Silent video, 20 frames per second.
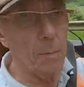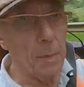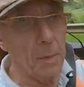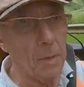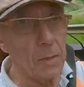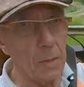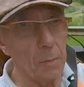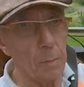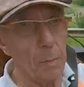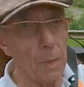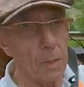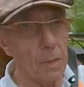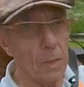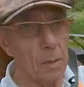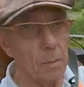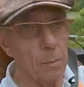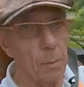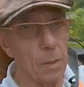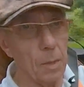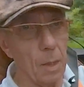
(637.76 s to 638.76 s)
bisschen mit,
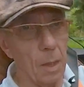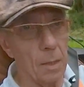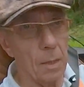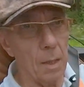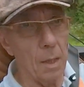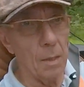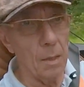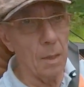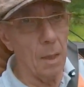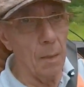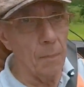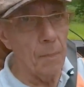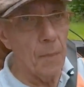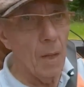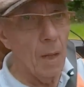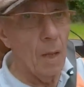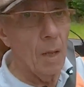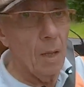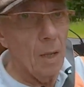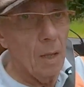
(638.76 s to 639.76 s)
miteinander.
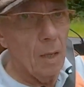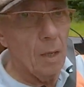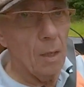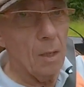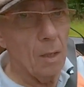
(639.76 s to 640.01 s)
Äh,